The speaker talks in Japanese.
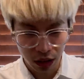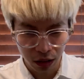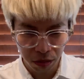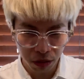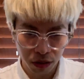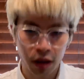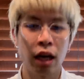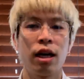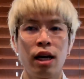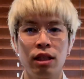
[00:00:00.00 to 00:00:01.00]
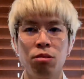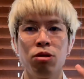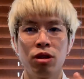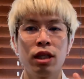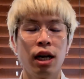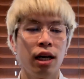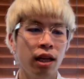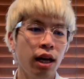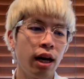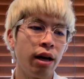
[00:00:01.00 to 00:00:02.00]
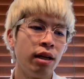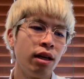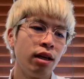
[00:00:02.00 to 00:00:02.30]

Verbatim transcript: 自分の結果、自分の力で、